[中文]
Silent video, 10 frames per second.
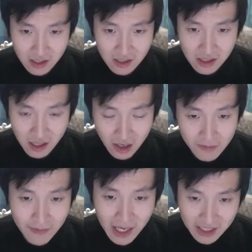而
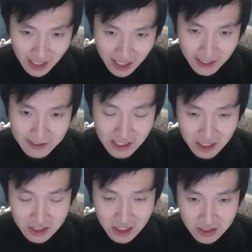把它当
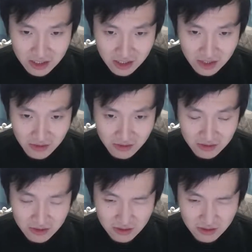成是一种